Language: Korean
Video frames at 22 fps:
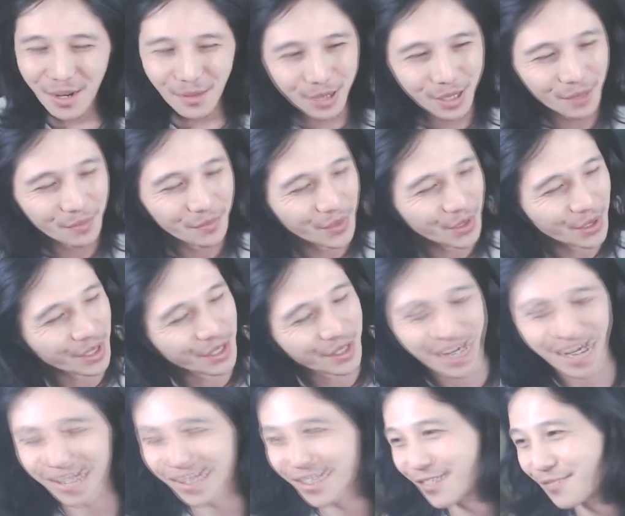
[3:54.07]
분명히
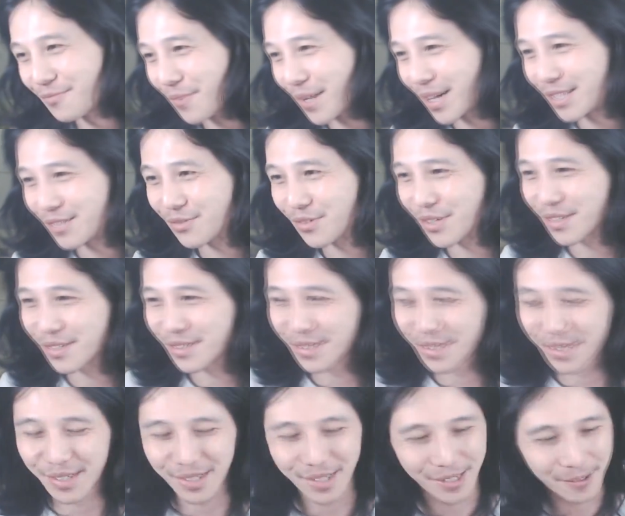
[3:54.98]
같은 반이고
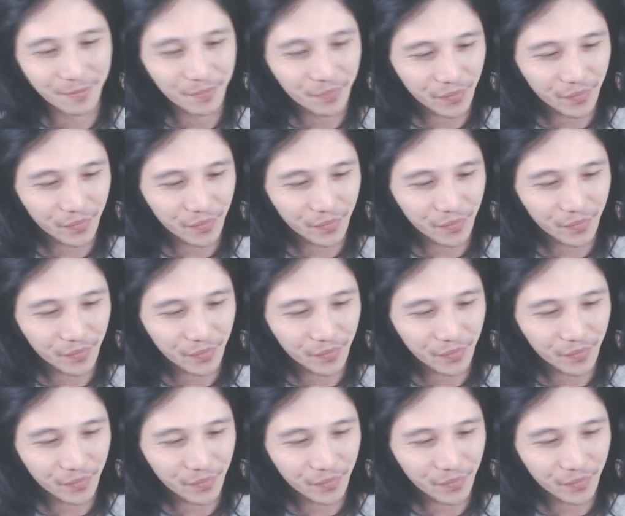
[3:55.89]
했는데